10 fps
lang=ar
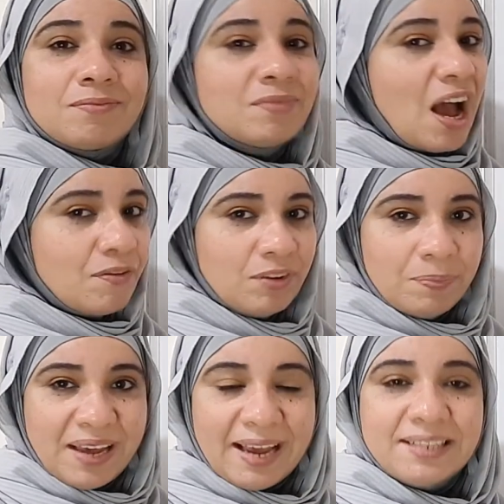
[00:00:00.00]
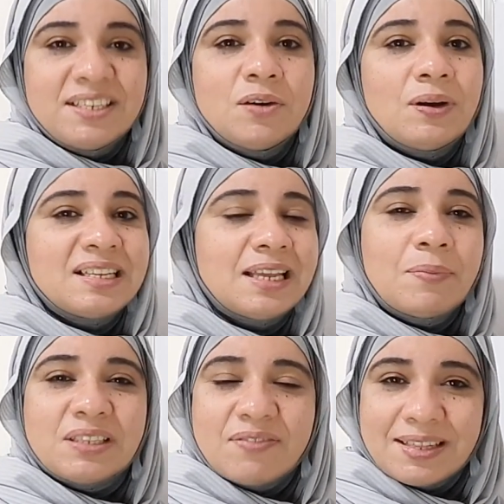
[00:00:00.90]
ده حرف البي عادي وانا زي
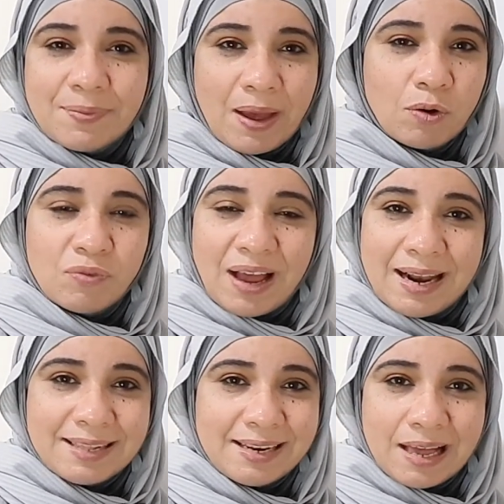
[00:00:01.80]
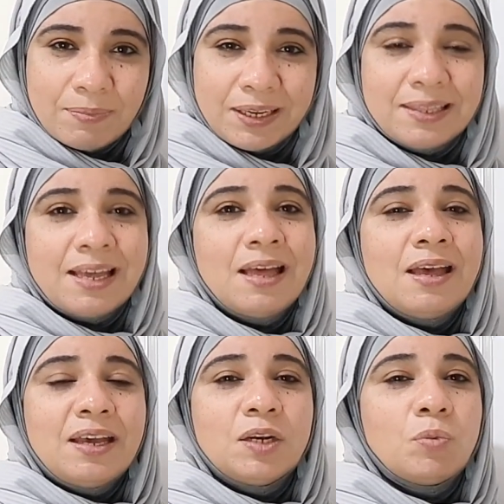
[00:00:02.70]
ما اتفقت معاكم في الحلقات اللي قبل كده
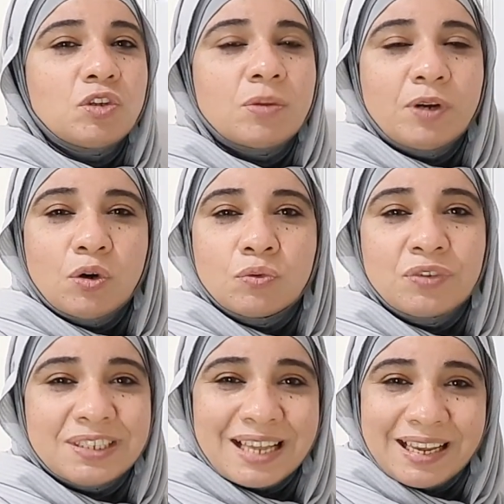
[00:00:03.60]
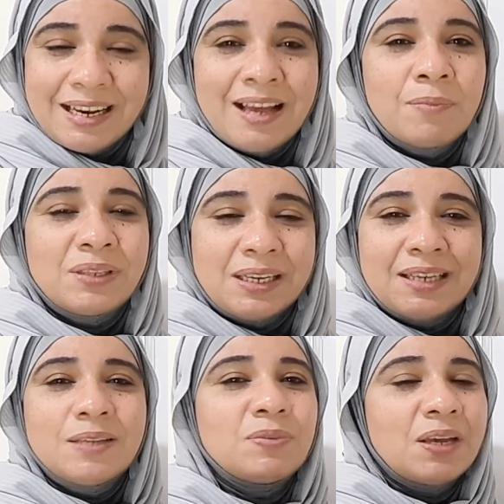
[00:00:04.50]
ان معظم الحروف الساكنه
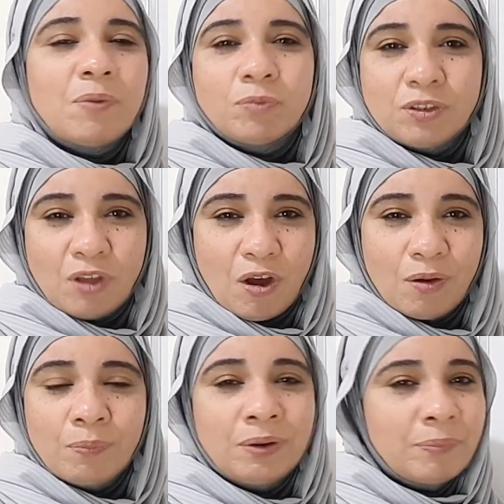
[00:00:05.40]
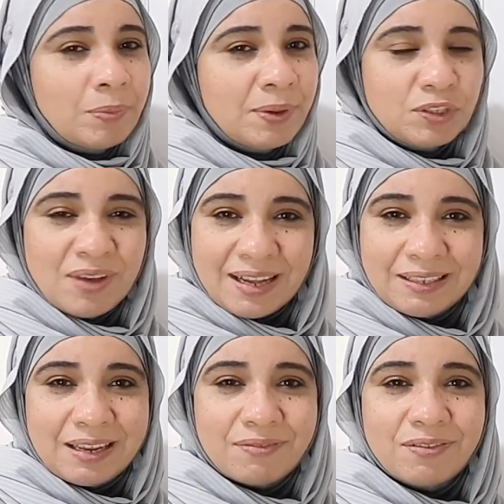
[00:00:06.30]
بتتكتب زي ما بننطقها ما بيبقاش فيها
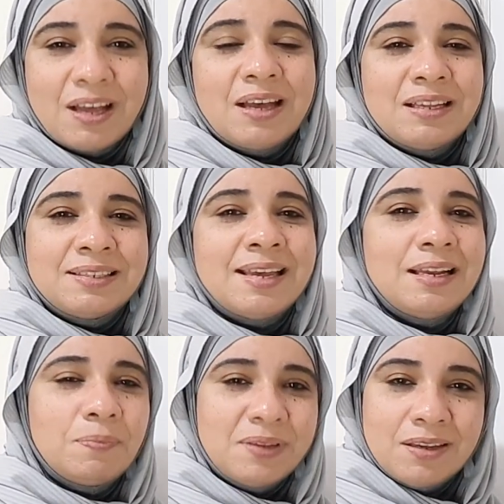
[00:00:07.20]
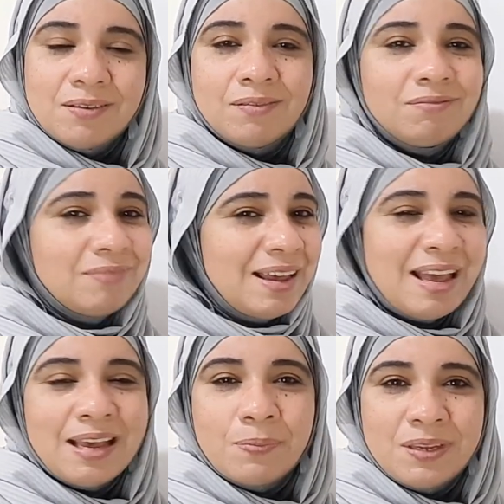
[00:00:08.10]
اختلاف زي البي
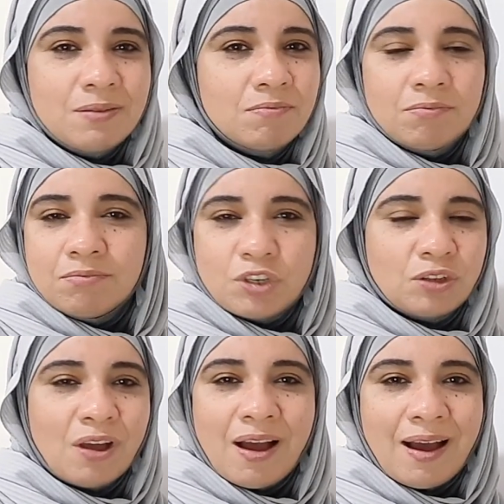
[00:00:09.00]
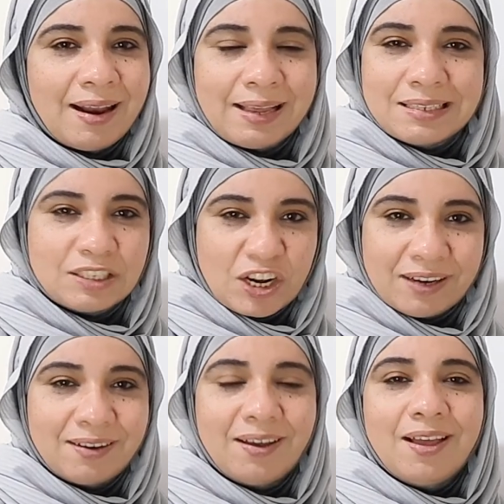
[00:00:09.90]
هي هي بي مش هنطقها على كذا
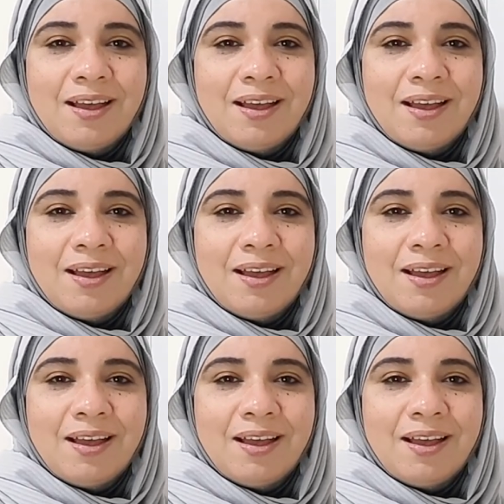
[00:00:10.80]
شكل